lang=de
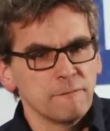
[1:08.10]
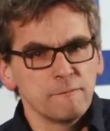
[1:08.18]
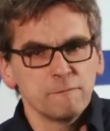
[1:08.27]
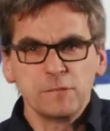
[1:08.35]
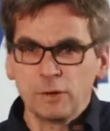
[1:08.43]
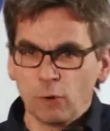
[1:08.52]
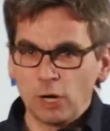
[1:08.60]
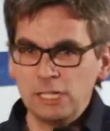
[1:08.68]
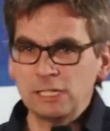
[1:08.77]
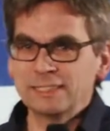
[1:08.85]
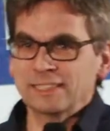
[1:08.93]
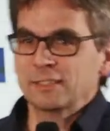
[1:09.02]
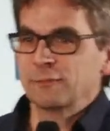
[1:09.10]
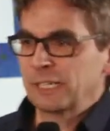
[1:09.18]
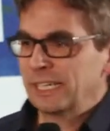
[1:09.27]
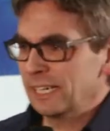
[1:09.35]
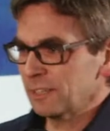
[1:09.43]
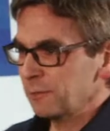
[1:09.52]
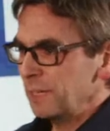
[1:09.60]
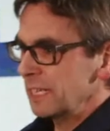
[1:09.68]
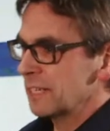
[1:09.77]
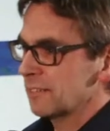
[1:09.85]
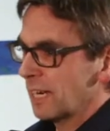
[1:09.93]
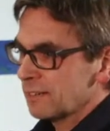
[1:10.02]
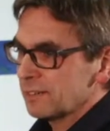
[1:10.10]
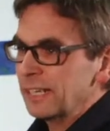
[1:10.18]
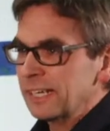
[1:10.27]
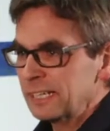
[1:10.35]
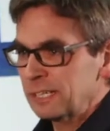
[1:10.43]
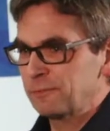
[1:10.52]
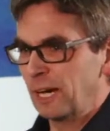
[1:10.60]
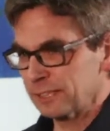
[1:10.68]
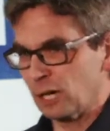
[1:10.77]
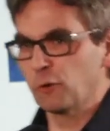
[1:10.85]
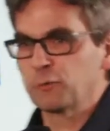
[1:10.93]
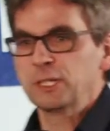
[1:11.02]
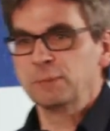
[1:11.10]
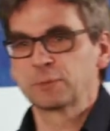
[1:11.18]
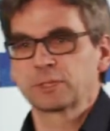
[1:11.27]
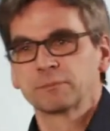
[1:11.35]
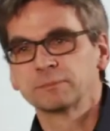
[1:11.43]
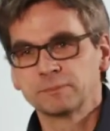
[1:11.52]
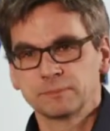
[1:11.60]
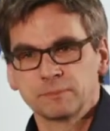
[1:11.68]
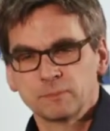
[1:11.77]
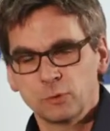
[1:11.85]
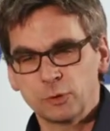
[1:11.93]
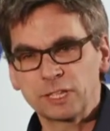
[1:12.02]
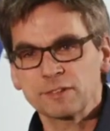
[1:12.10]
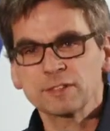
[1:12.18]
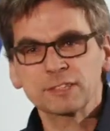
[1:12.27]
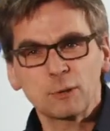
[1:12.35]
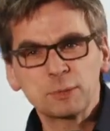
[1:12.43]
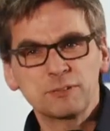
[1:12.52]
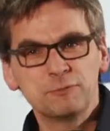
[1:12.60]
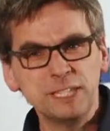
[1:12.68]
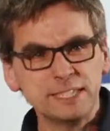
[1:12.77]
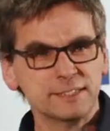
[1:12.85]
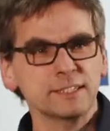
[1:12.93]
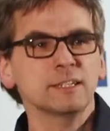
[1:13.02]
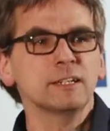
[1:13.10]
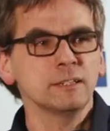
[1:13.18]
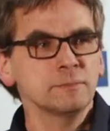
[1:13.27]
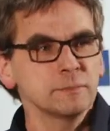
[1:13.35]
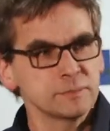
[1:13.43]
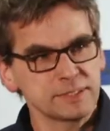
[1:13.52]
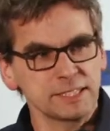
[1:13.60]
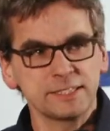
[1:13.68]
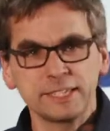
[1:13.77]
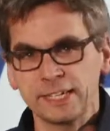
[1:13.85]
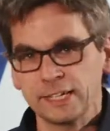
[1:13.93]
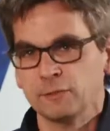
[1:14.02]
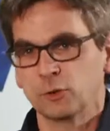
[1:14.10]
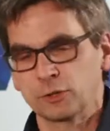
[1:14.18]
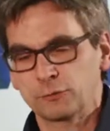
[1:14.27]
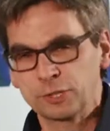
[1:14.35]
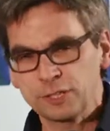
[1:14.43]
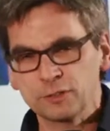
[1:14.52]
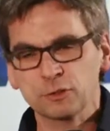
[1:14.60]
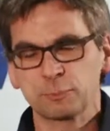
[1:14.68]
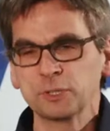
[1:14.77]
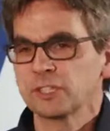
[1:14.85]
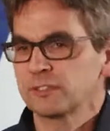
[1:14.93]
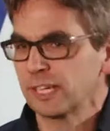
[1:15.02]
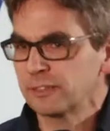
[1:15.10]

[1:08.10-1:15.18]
Wir wollen, dass die Verkehrswende in Sachsen endlich Fahrt aufnimmt. Und das ist, glaube ich, wichtiger denn je oder für dieses Bundesland